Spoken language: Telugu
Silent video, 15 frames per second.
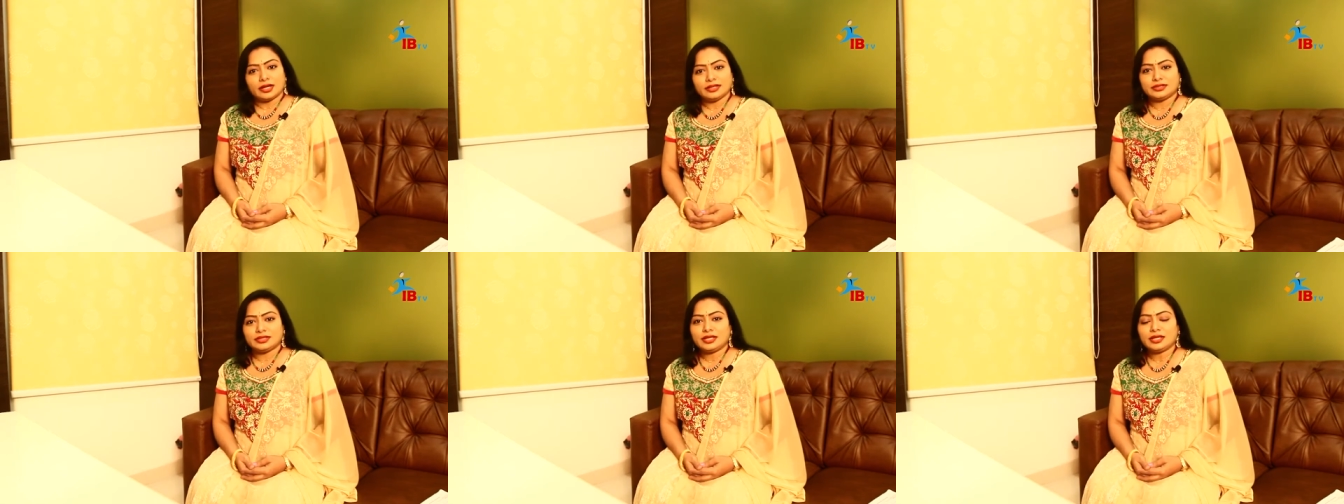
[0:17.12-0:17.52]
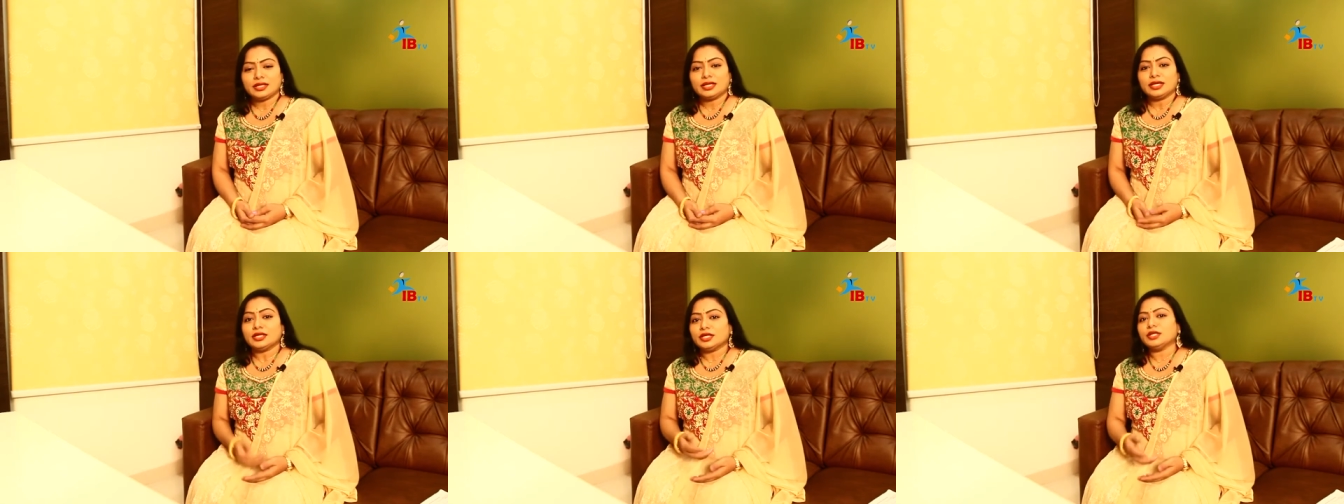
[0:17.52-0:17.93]
అయితే
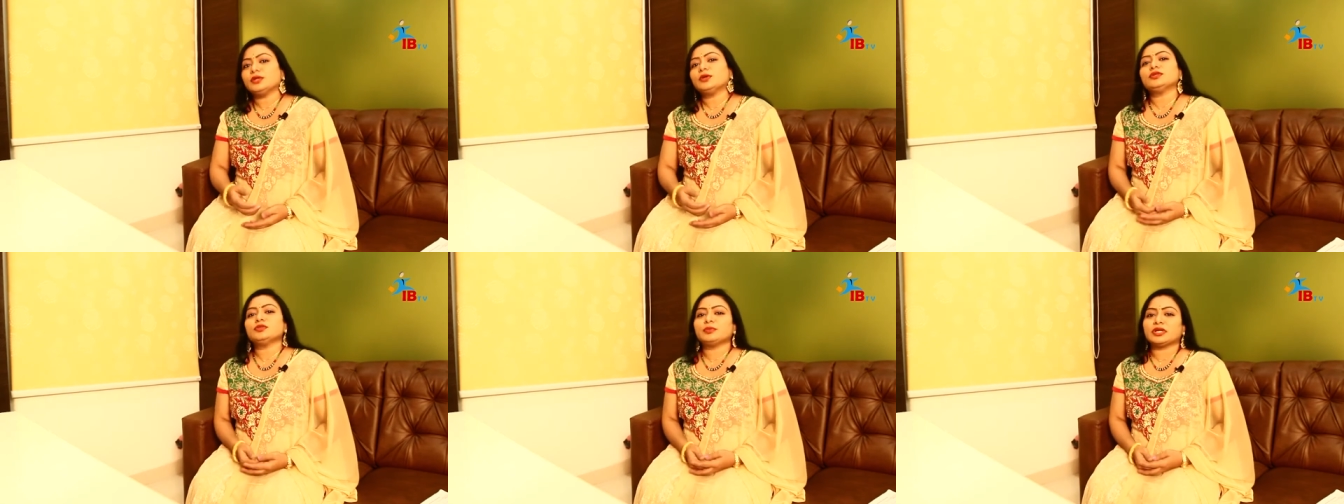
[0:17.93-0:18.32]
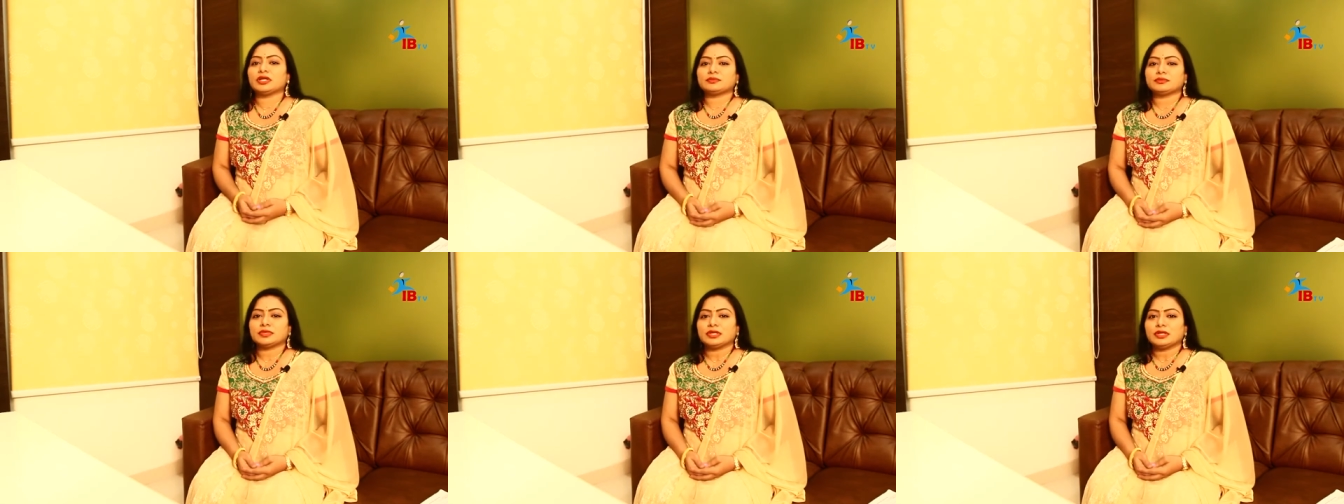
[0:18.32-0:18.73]
ఈరోజు
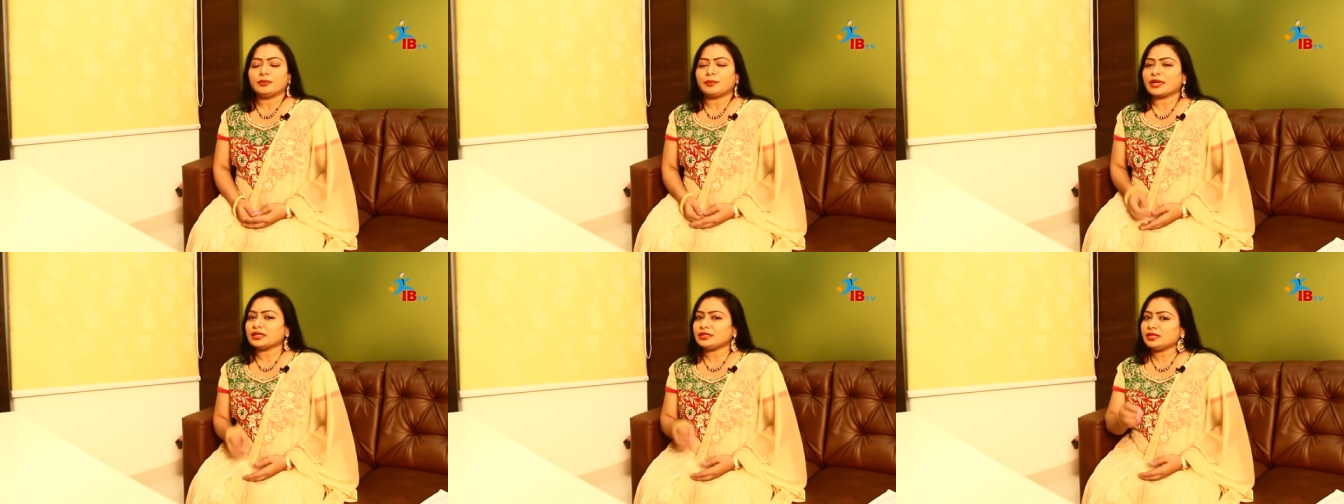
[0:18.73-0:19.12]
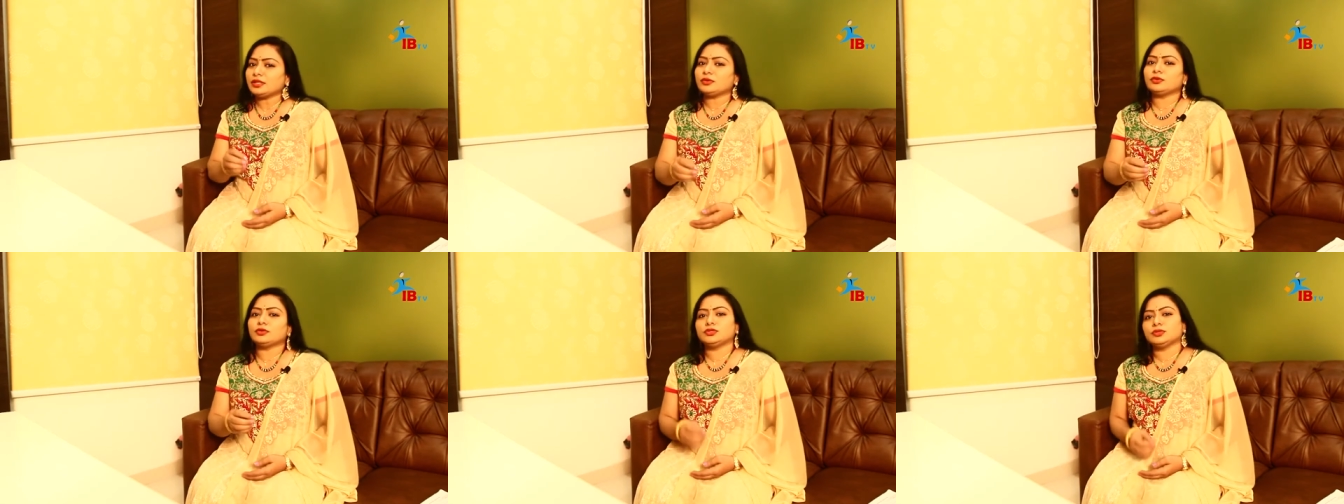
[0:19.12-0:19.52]
మనం
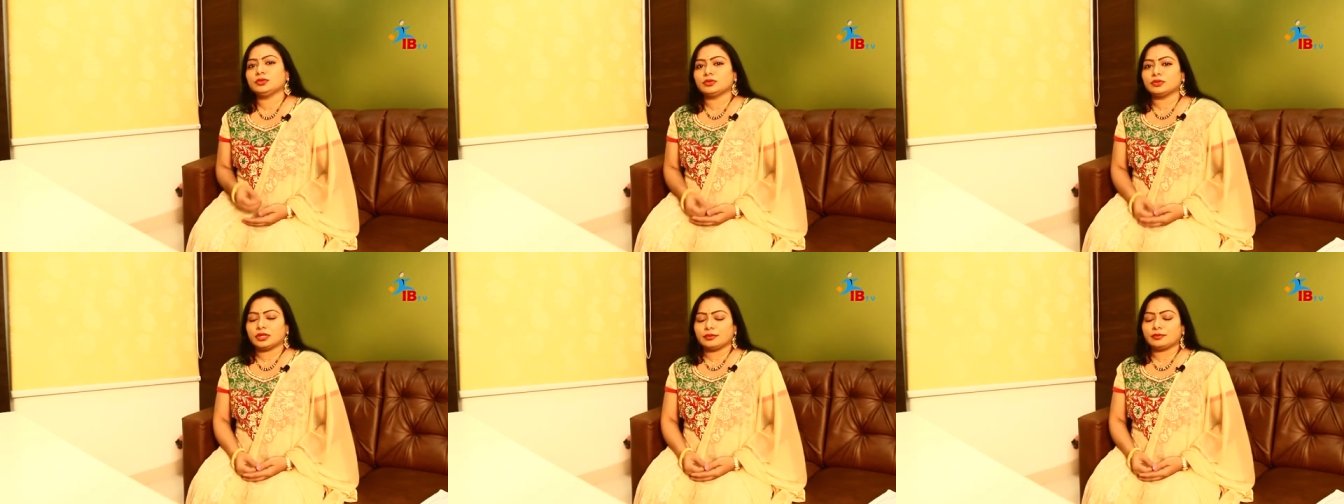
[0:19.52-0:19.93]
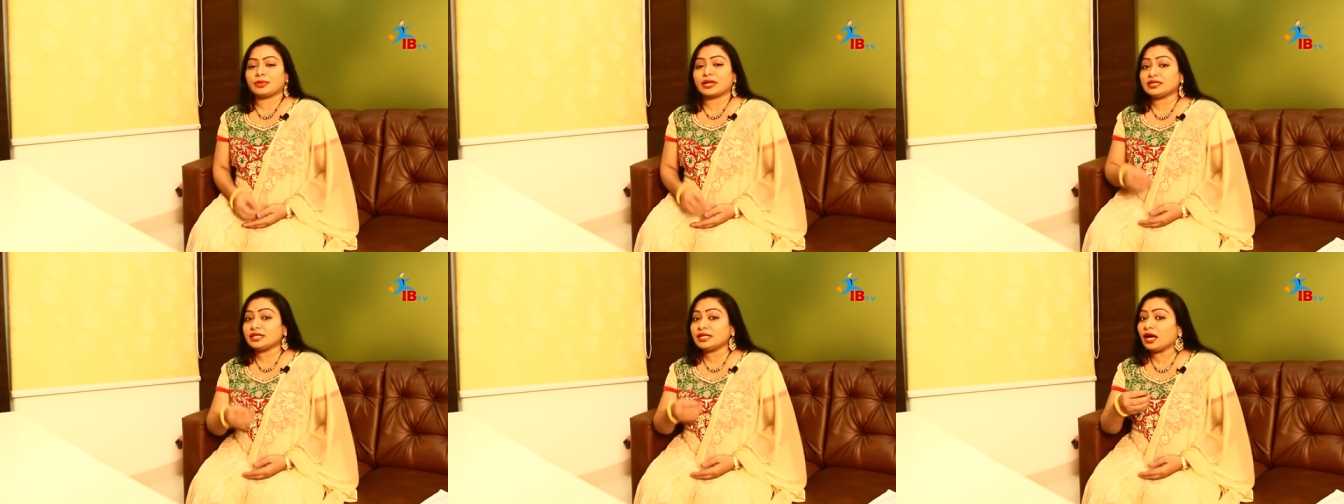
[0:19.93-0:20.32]
ప్రతిరోజు కూడా
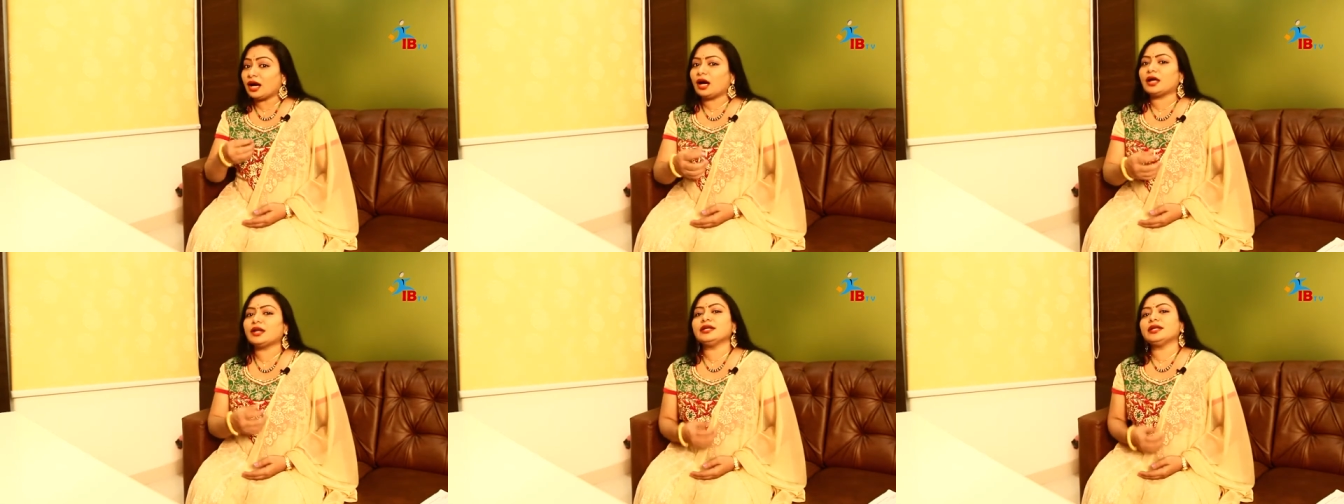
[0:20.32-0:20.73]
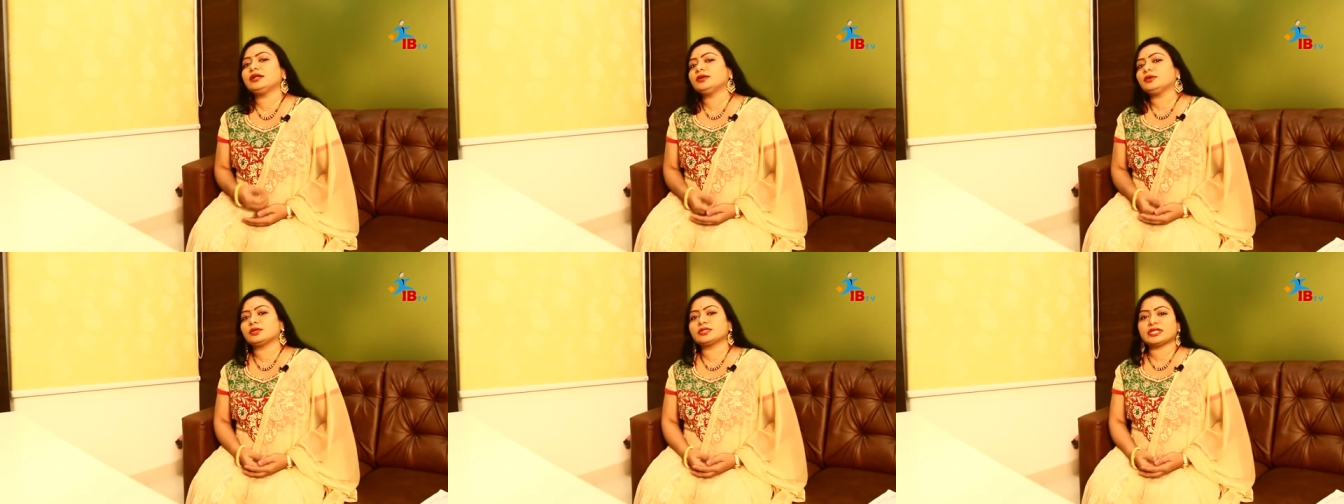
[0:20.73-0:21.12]
ప్రతి ఆరు
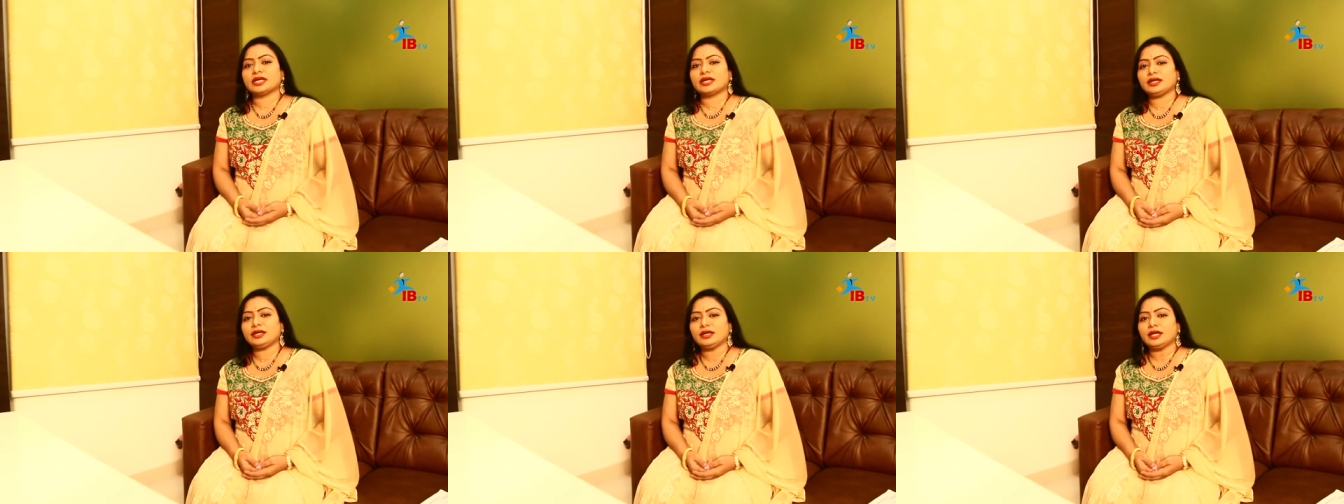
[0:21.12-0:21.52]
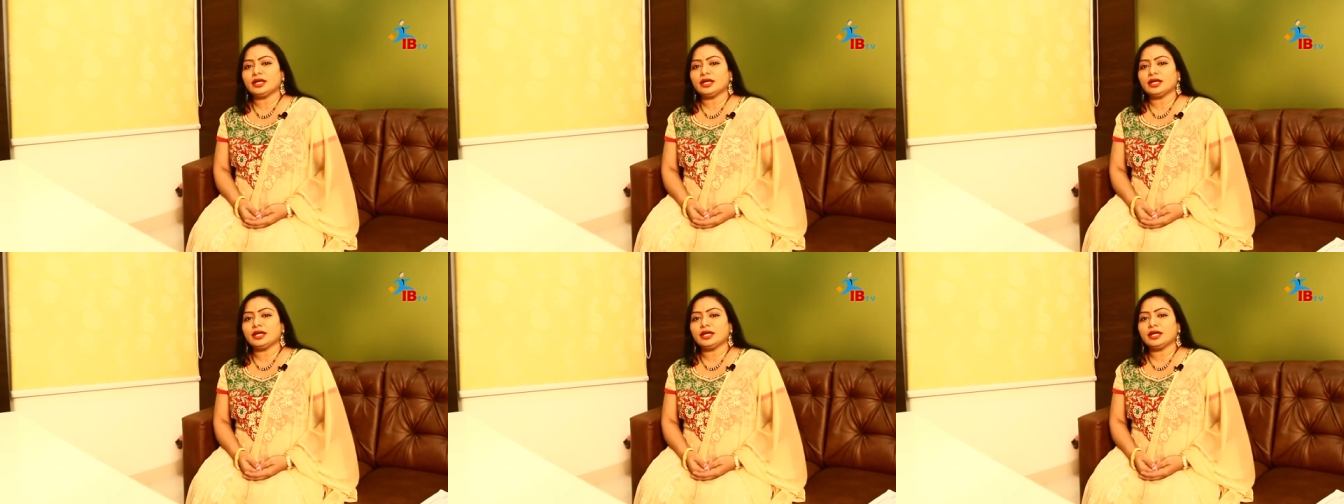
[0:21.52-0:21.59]
నెలలకు ఒకసారి